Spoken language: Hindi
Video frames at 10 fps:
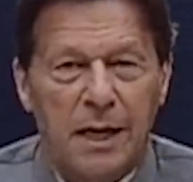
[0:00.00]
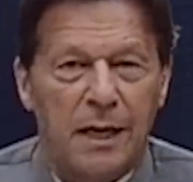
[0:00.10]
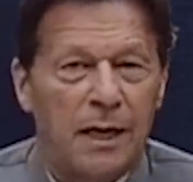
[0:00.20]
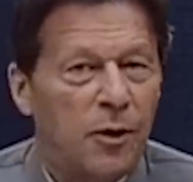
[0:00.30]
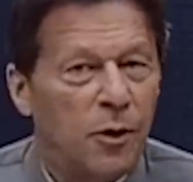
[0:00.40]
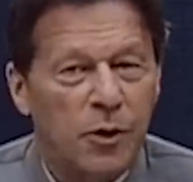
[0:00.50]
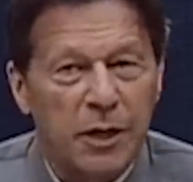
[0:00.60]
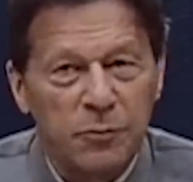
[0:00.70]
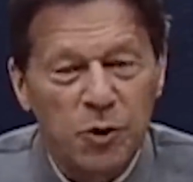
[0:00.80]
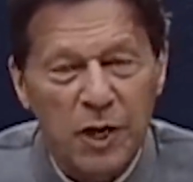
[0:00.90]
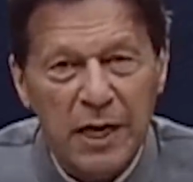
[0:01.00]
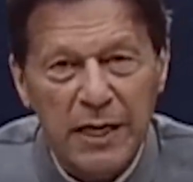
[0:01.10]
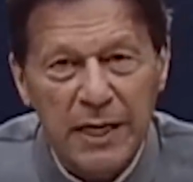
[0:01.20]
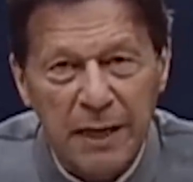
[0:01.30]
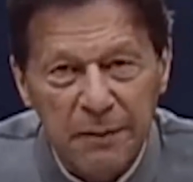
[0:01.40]
हुक्म तो अल्लाह
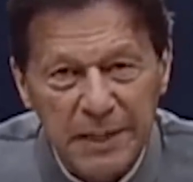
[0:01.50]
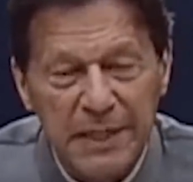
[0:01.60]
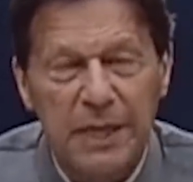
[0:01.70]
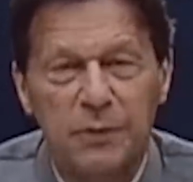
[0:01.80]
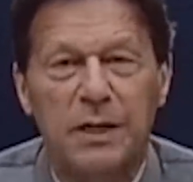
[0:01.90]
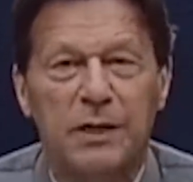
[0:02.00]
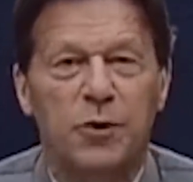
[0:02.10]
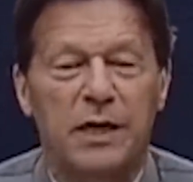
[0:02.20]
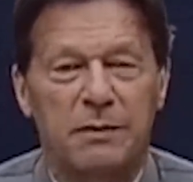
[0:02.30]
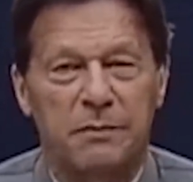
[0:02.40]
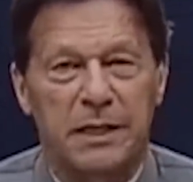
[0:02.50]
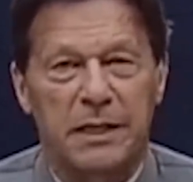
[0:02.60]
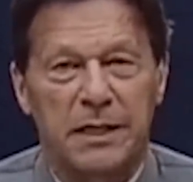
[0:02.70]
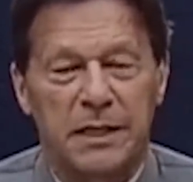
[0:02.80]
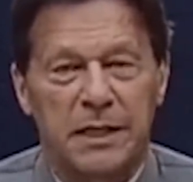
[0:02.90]
ने हमें दिया हुआ है कुरान में
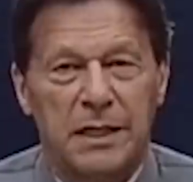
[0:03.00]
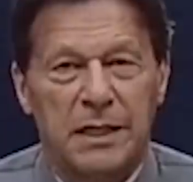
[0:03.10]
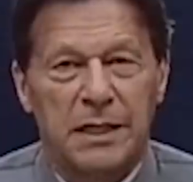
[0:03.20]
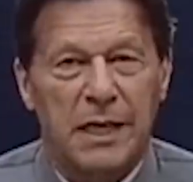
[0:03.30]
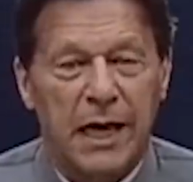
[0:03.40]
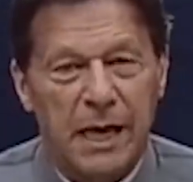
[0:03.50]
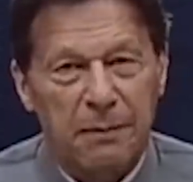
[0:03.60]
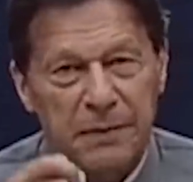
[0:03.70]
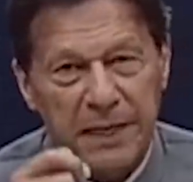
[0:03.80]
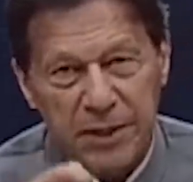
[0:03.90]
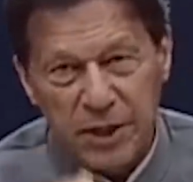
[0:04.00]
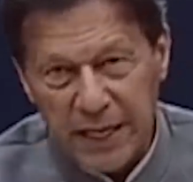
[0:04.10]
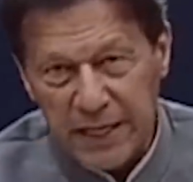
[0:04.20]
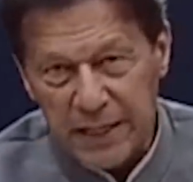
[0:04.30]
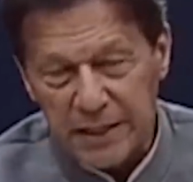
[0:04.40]
कि आपने
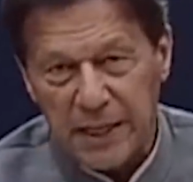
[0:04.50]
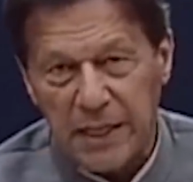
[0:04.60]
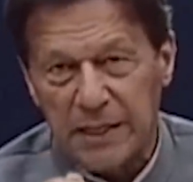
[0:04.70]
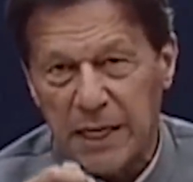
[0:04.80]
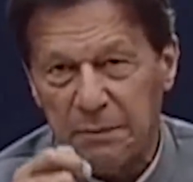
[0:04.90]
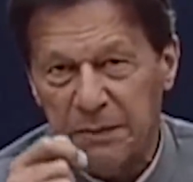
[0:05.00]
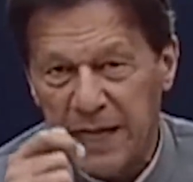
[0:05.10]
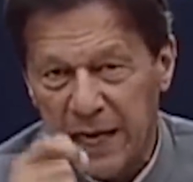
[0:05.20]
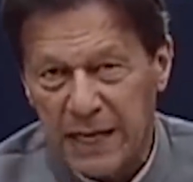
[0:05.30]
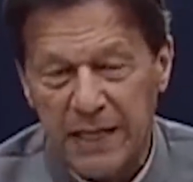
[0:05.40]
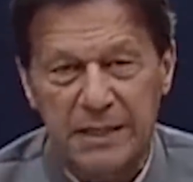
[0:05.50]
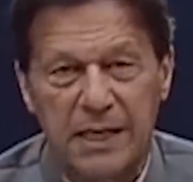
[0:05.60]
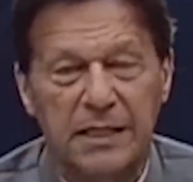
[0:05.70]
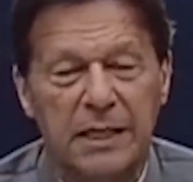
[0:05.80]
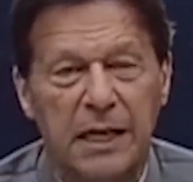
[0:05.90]
अच्छाई के साथ आपने हक के
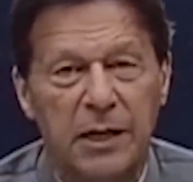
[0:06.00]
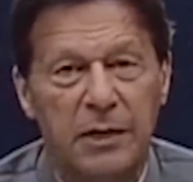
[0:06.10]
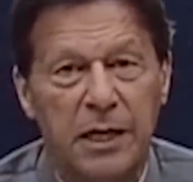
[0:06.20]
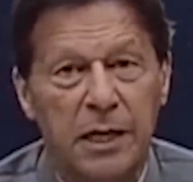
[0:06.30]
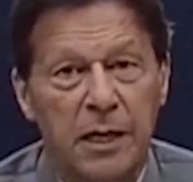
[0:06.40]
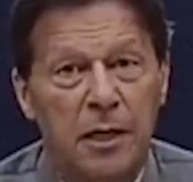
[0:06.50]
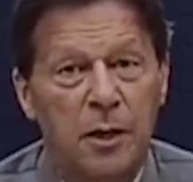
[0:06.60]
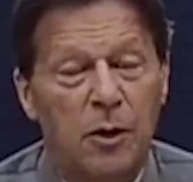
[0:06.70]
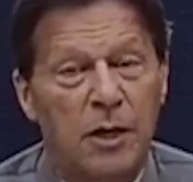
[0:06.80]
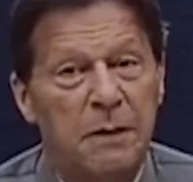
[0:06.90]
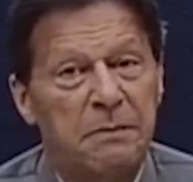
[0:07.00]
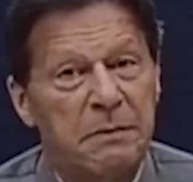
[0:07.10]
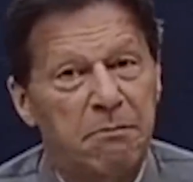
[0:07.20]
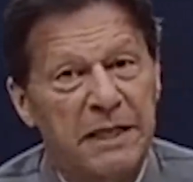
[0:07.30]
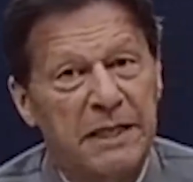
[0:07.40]
साथ खड़ा होना और आपने
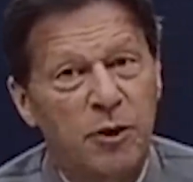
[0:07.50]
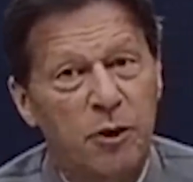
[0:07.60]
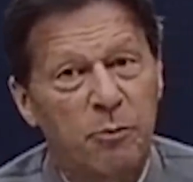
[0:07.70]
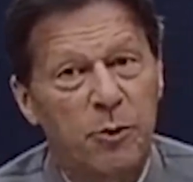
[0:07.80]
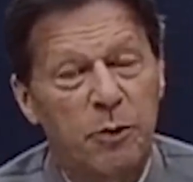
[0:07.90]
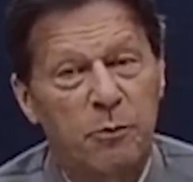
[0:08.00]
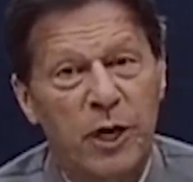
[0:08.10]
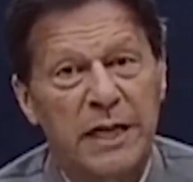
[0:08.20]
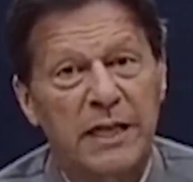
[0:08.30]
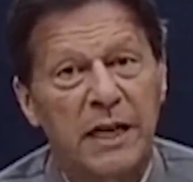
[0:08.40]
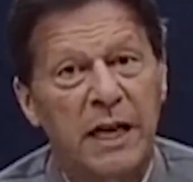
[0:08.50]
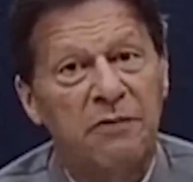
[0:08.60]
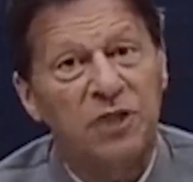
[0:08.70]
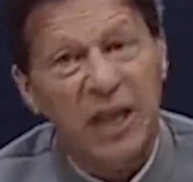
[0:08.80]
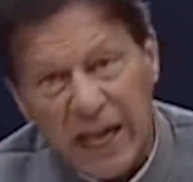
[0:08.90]
बदी और बुराई के
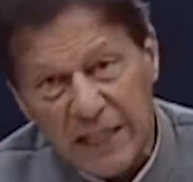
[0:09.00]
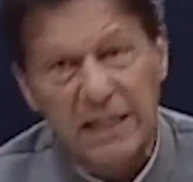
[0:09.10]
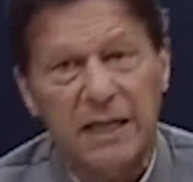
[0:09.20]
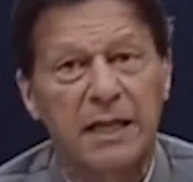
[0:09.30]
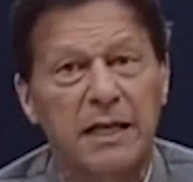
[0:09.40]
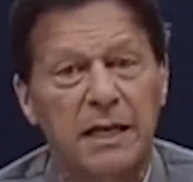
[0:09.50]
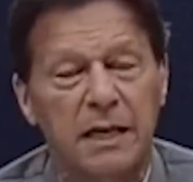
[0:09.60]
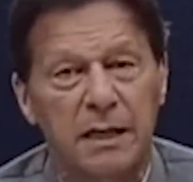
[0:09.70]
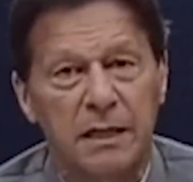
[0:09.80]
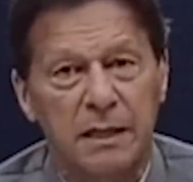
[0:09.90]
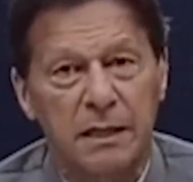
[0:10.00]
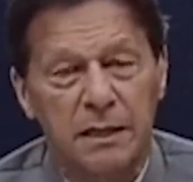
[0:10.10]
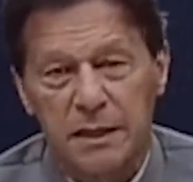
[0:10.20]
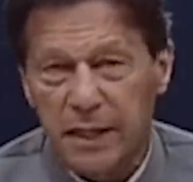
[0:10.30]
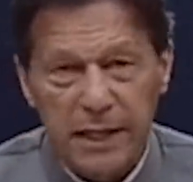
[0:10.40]
खिलाफ जहाद करनी है
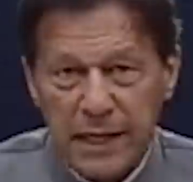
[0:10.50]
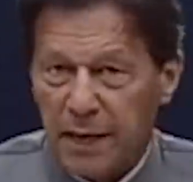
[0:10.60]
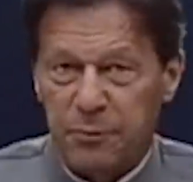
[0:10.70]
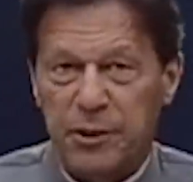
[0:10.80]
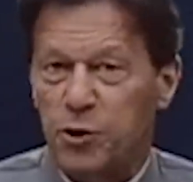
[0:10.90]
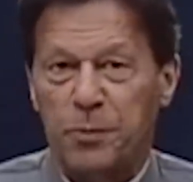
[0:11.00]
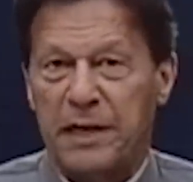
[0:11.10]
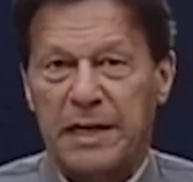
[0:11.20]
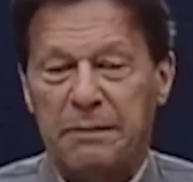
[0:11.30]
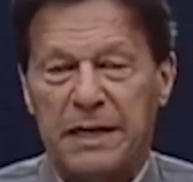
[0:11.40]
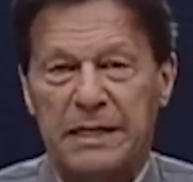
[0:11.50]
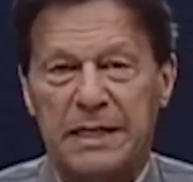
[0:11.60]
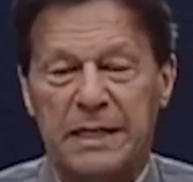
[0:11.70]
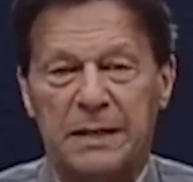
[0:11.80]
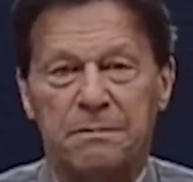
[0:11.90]
ये नहीं कि आपने चुप करके बैठ
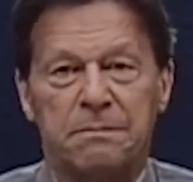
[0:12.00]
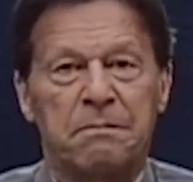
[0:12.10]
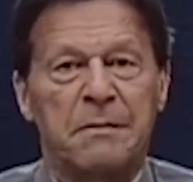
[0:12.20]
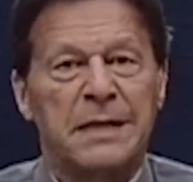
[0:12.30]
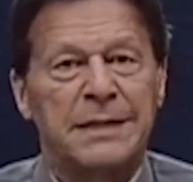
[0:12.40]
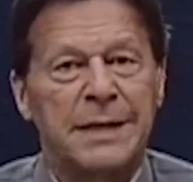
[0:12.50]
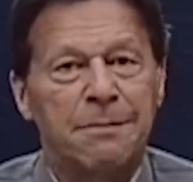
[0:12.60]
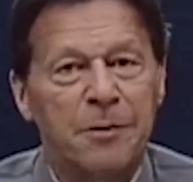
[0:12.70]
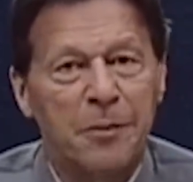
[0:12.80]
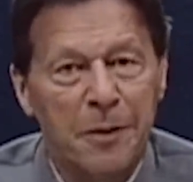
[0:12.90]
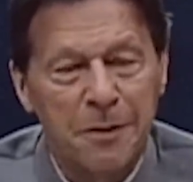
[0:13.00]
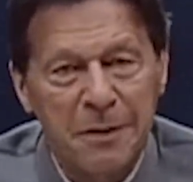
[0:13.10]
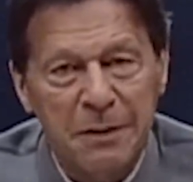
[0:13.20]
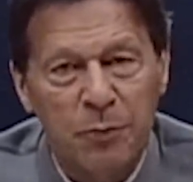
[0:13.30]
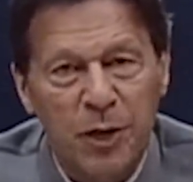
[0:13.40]
जाना है जब कौम
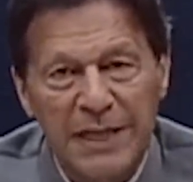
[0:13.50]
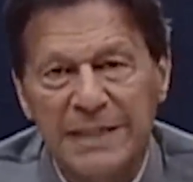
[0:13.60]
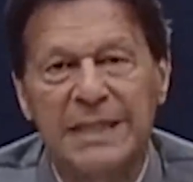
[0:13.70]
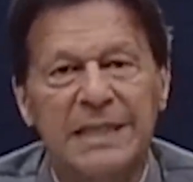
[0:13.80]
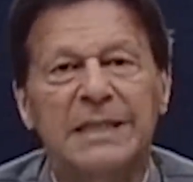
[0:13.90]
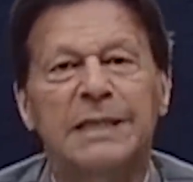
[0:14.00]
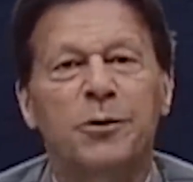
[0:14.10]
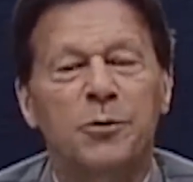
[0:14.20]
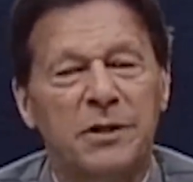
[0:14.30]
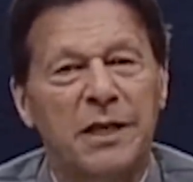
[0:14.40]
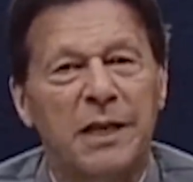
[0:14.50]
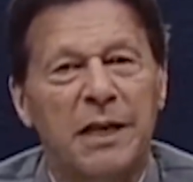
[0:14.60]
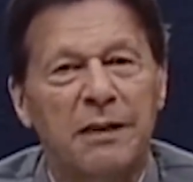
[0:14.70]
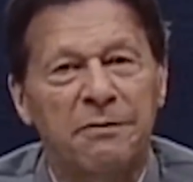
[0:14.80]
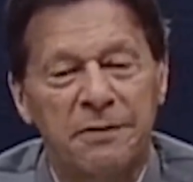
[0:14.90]
एक बुराई देखती है और उसके
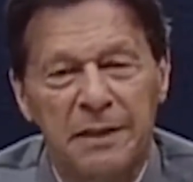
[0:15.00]
खिलाफ